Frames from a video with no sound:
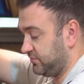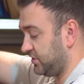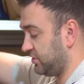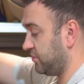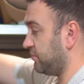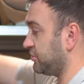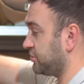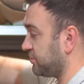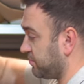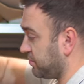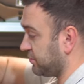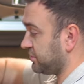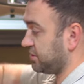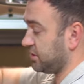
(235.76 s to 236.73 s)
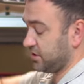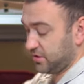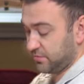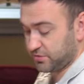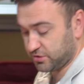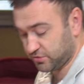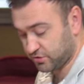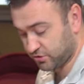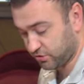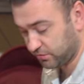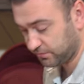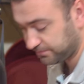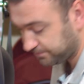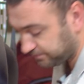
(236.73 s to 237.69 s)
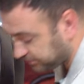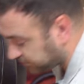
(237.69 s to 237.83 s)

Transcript: Все очень просто, одним щелчком.